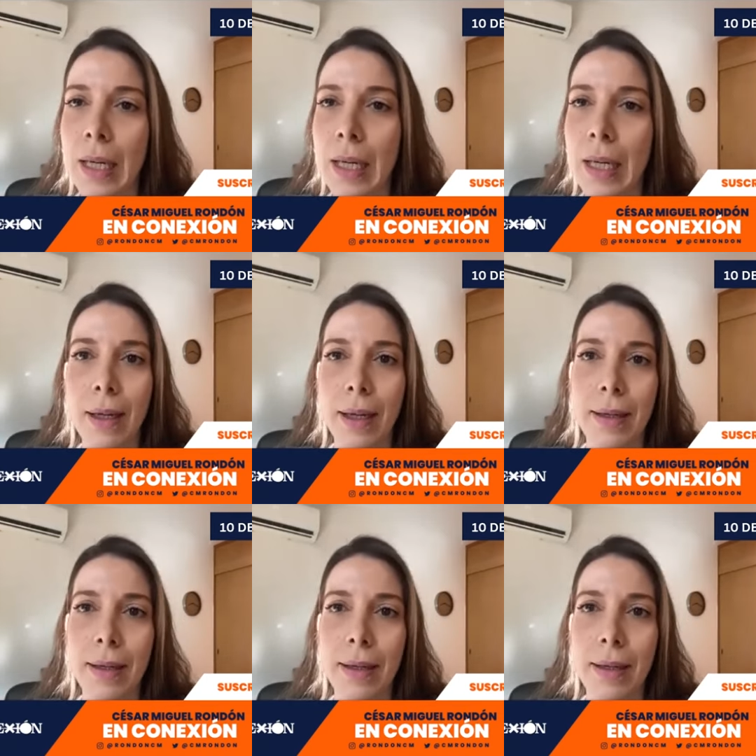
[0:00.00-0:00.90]
y
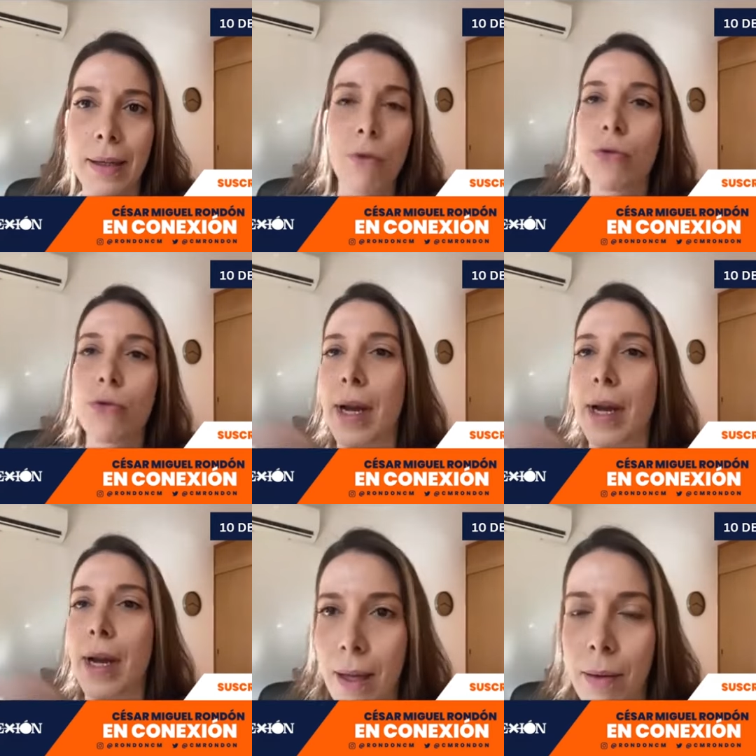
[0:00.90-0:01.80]
este, la
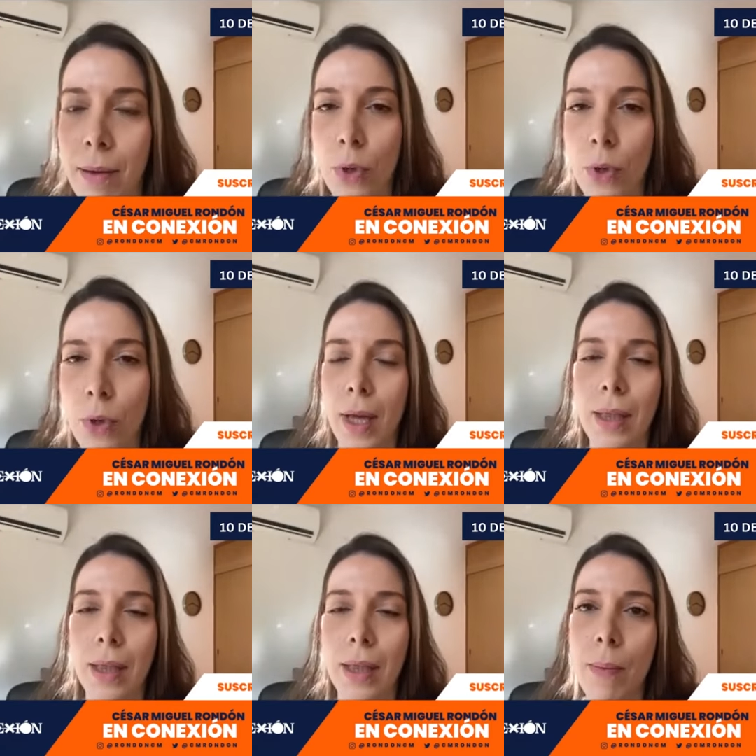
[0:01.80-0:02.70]
usaré en pro
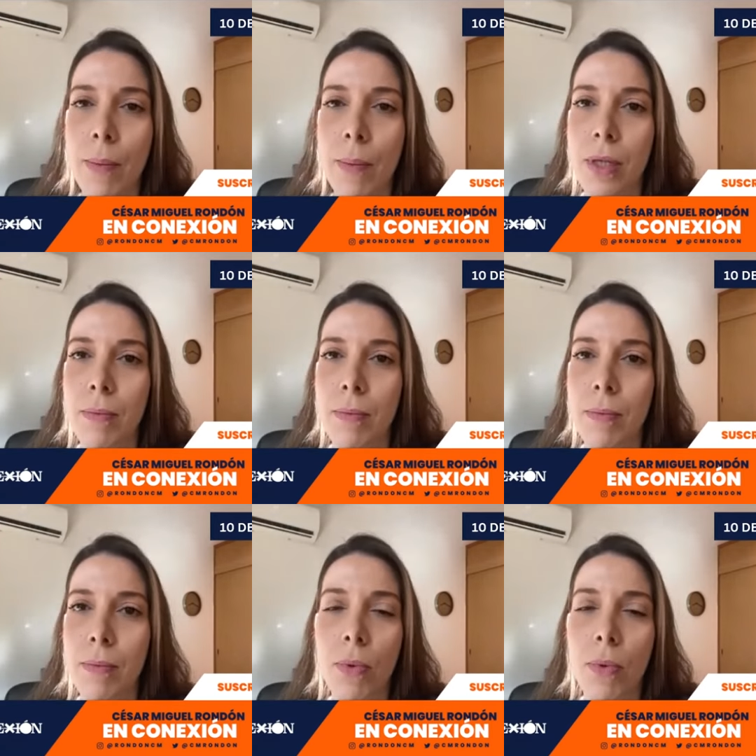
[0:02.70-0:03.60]
de, de una
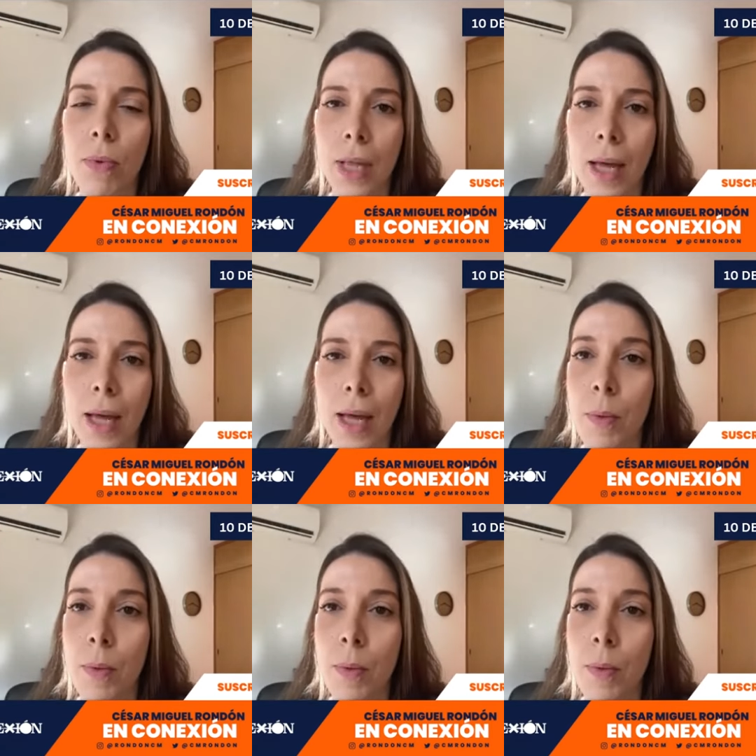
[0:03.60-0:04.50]
próxima oportunidad
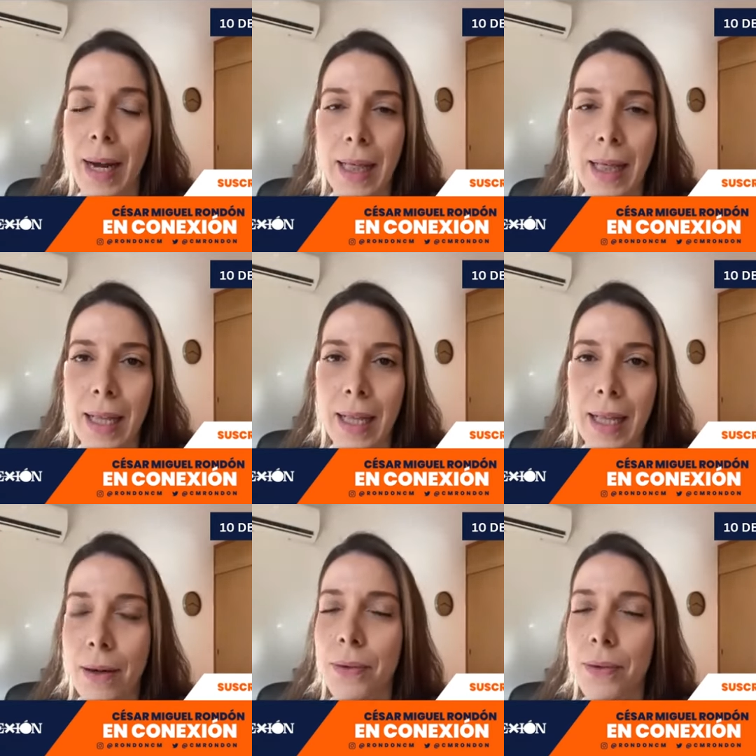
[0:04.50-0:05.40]
como para volver a
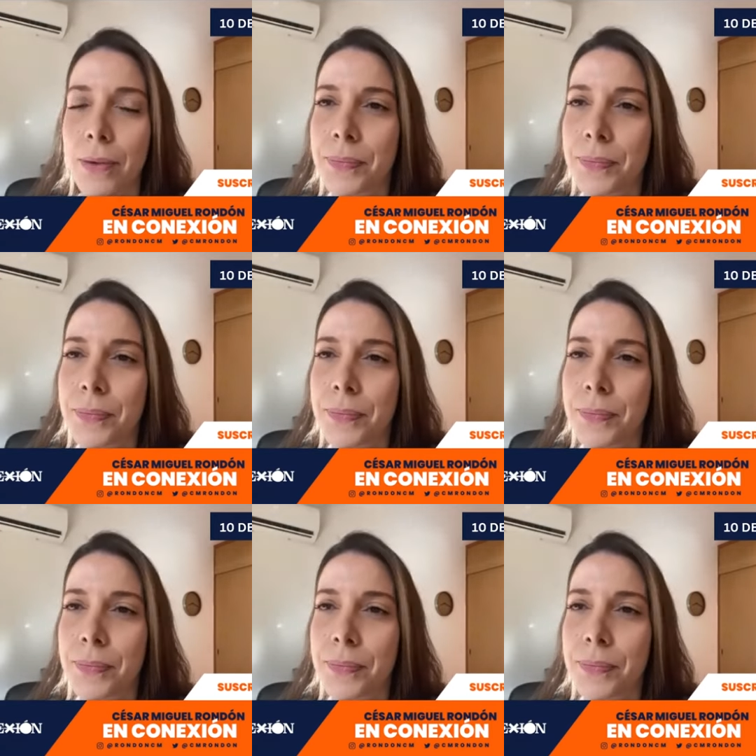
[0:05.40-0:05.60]
intentar.